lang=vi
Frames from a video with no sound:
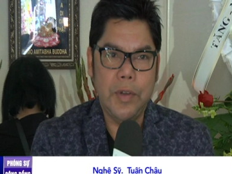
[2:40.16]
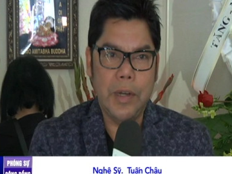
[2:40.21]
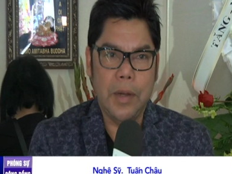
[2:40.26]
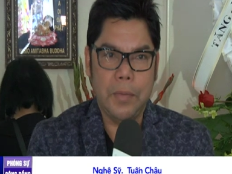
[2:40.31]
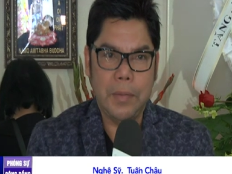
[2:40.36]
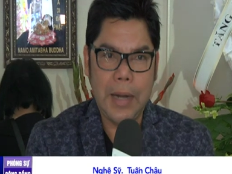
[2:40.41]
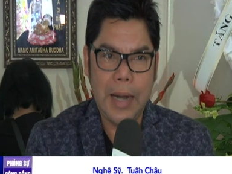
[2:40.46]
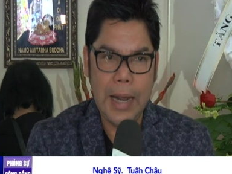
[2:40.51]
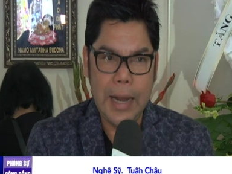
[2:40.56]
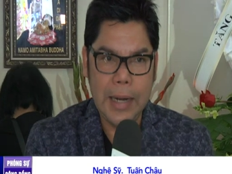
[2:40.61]
với
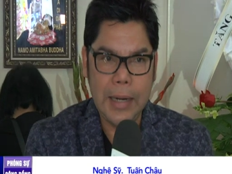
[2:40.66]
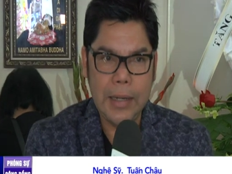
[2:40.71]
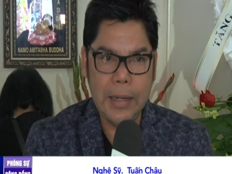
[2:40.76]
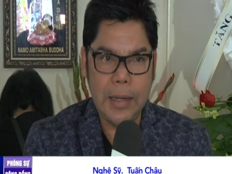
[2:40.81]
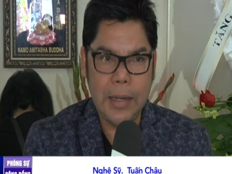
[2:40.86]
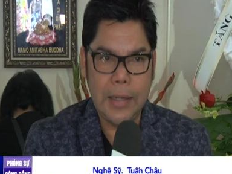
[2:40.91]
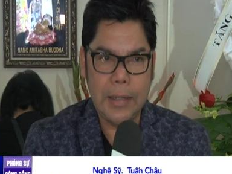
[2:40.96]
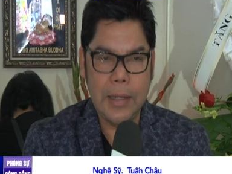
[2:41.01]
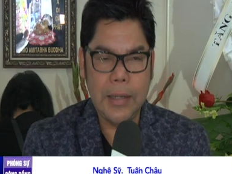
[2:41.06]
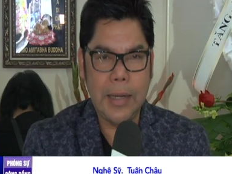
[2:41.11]
Ngọc Đáng
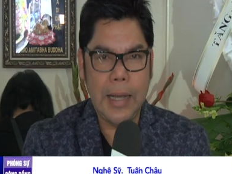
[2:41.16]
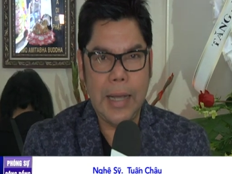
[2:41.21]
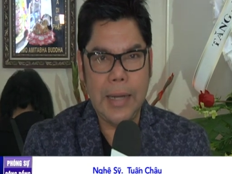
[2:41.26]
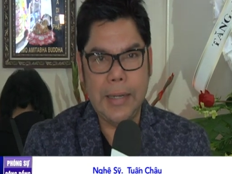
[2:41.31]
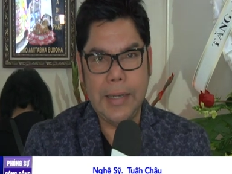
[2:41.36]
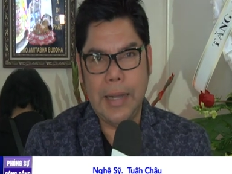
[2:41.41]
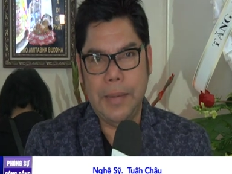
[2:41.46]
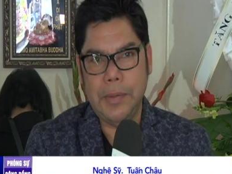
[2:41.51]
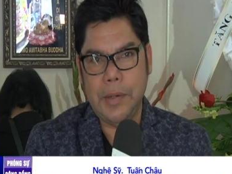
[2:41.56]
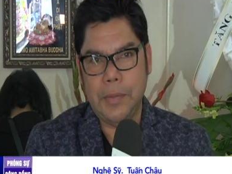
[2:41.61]
à, tất cả
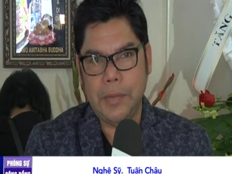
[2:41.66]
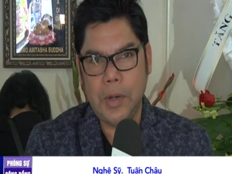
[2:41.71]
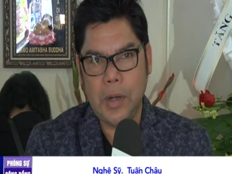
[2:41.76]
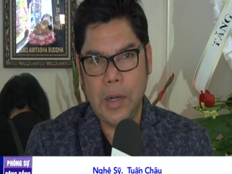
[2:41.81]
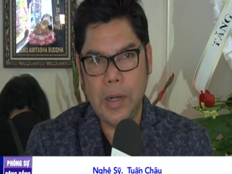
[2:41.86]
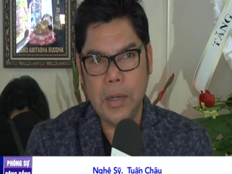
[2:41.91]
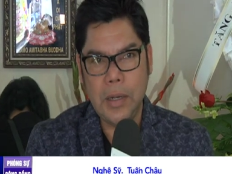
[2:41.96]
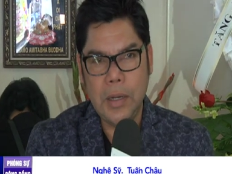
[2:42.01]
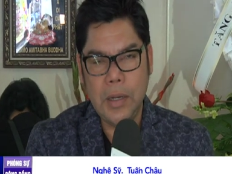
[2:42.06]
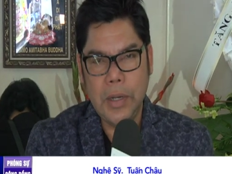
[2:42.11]
anh em trong
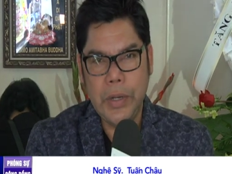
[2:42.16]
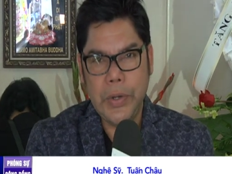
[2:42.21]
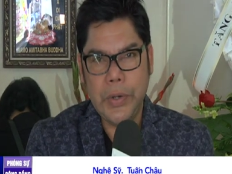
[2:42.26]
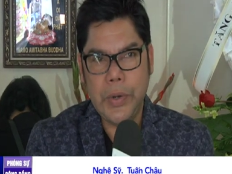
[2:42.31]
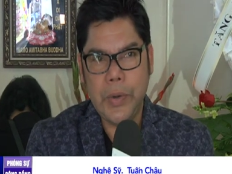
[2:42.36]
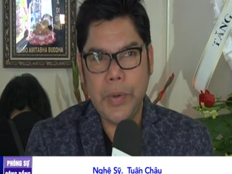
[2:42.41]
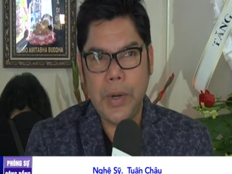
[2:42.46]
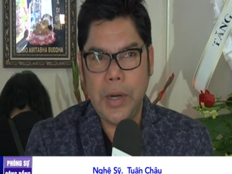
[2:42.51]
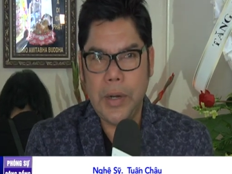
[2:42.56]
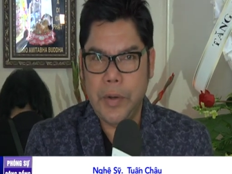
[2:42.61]
đó
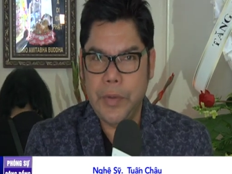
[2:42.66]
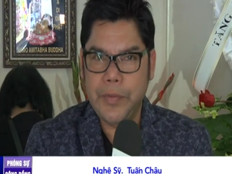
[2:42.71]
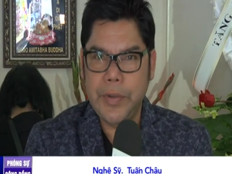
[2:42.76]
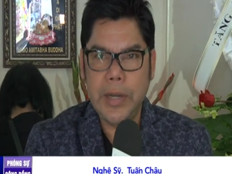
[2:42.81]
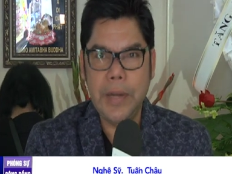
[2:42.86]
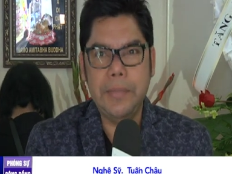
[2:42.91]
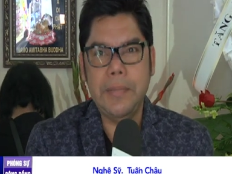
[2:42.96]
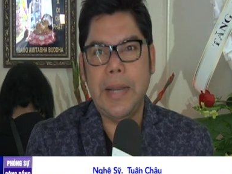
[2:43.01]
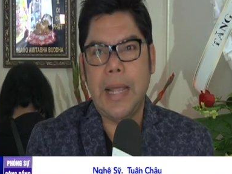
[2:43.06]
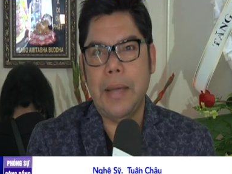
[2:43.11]
khu đó là
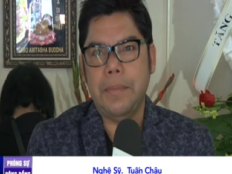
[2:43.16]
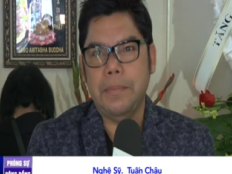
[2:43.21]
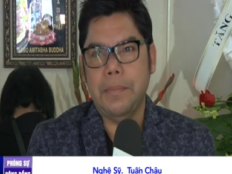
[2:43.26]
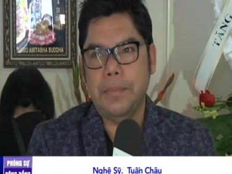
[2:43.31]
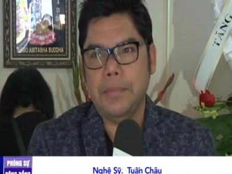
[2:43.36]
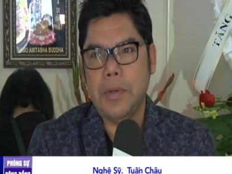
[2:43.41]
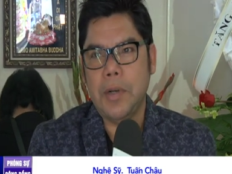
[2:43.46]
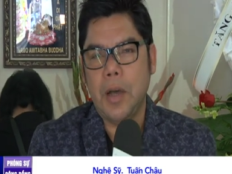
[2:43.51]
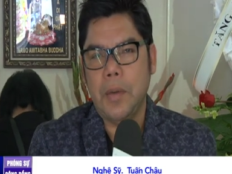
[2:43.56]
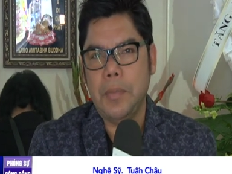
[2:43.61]
Philip Nam
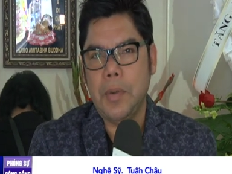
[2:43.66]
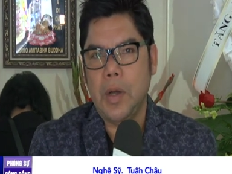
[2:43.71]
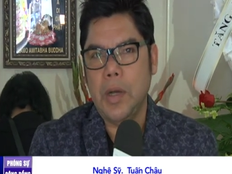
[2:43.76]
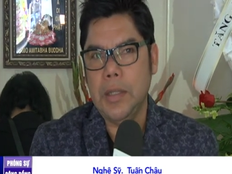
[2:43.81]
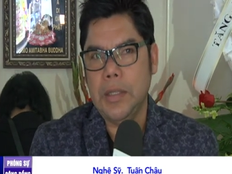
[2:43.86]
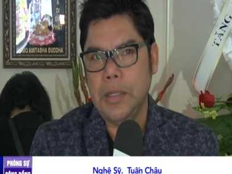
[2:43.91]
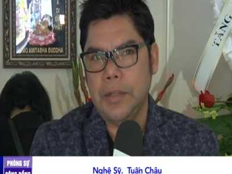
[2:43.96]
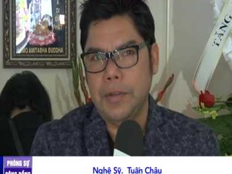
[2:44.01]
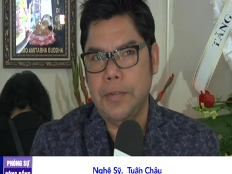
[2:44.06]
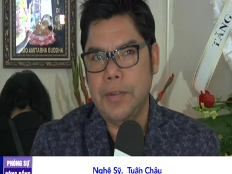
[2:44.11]
hôm
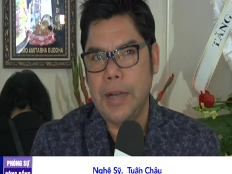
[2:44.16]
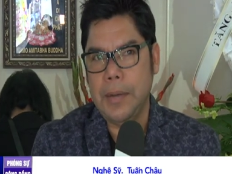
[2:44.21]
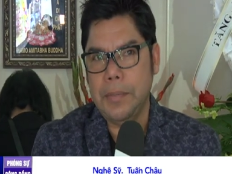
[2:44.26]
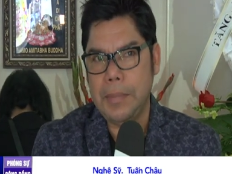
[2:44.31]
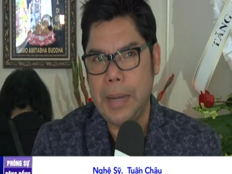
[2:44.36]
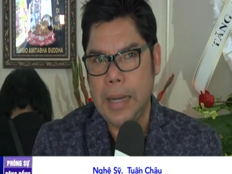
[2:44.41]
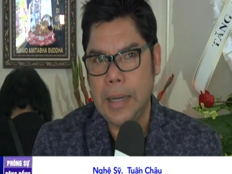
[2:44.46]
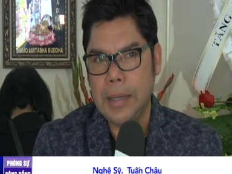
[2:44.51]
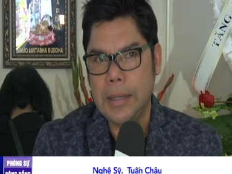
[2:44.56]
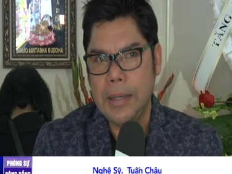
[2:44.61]
đó thì
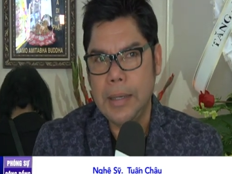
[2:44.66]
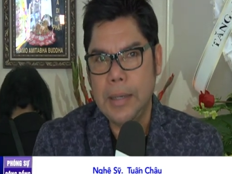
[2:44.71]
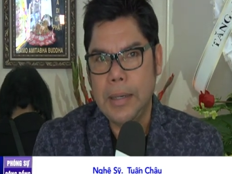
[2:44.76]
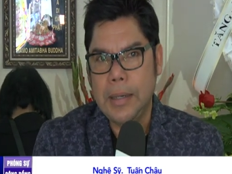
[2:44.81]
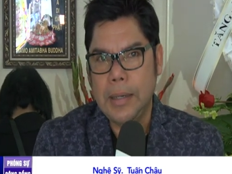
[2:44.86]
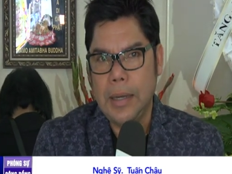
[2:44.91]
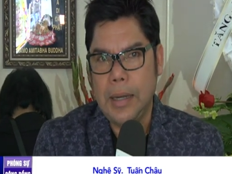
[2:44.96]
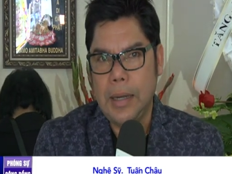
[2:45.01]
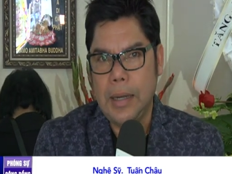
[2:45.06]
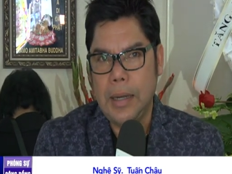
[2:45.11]
vắng mặt
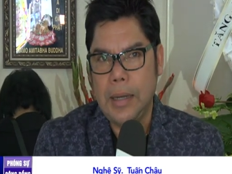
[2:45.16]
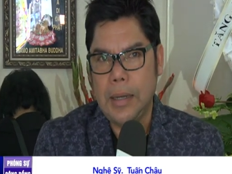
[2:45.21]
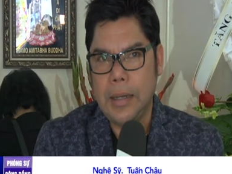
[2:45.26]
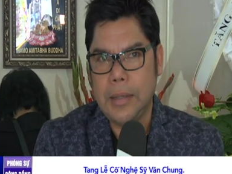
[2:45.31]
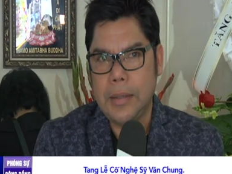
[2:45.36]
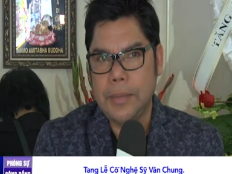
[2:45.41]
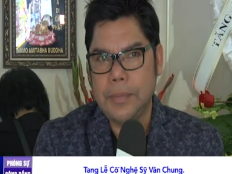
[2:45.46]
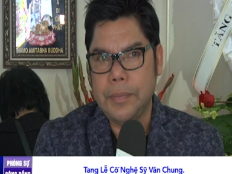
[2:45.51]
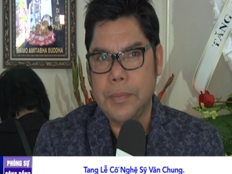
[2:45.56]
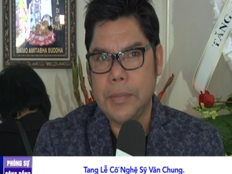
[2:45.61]

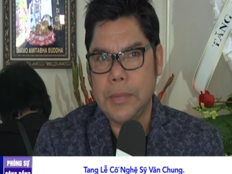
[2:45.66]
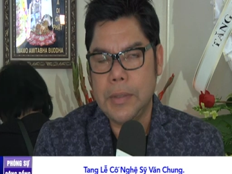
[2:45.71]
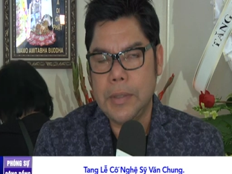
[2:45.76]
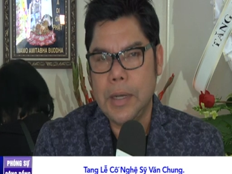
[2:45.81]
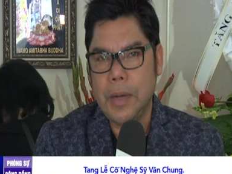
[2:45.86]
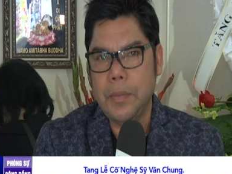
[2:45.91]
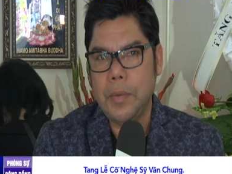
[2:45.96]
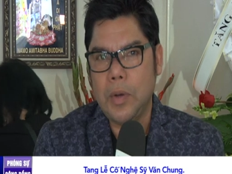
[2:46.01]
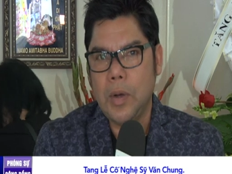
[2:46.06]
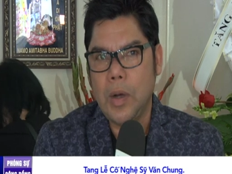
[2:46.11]
à,
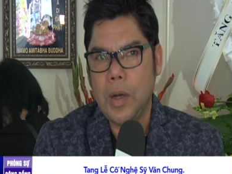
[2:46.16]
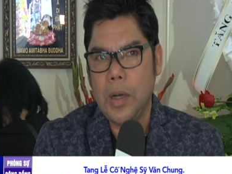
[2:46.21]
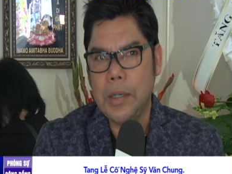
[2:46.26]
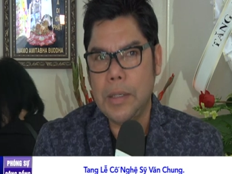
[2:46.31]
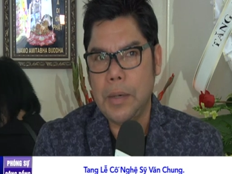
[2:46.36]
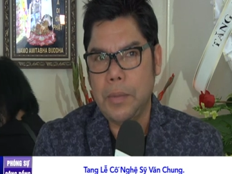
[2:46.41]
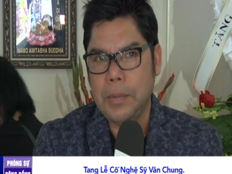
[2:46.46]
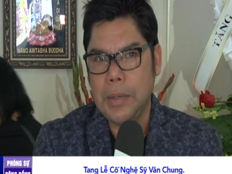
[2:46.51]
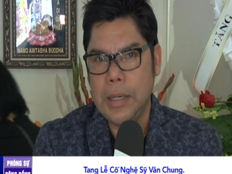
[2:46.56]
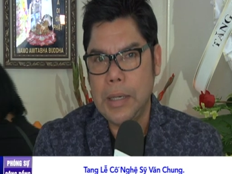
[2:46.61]
không có
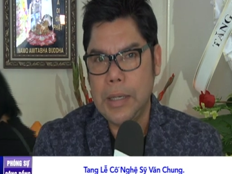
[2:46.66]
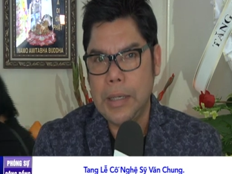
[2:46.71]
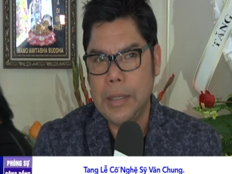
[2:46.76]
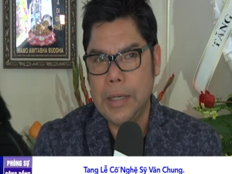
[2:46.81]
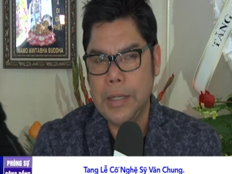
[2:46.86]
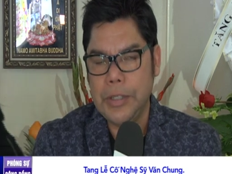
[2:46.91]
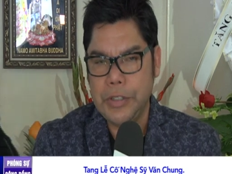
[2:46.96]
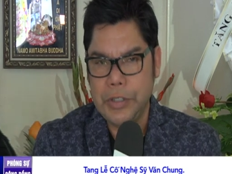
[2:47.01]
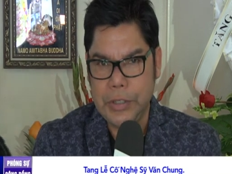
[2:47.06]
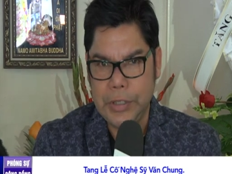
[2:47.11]
trong cái
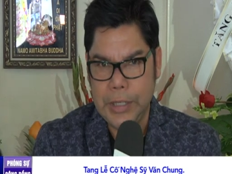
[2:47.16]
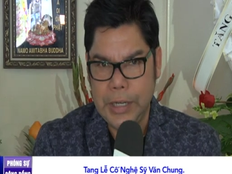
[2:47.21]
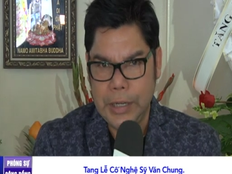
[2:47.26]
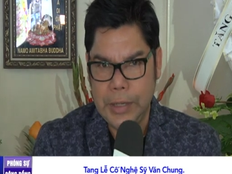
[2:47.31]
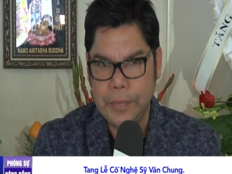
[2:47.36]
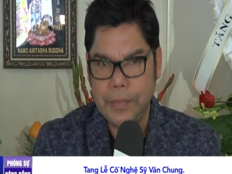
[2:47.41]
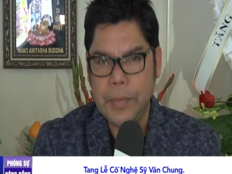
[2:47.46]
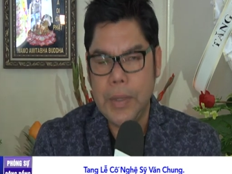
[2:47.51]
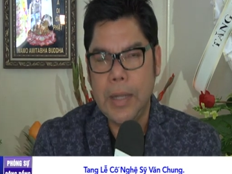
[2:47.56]
cái chương trình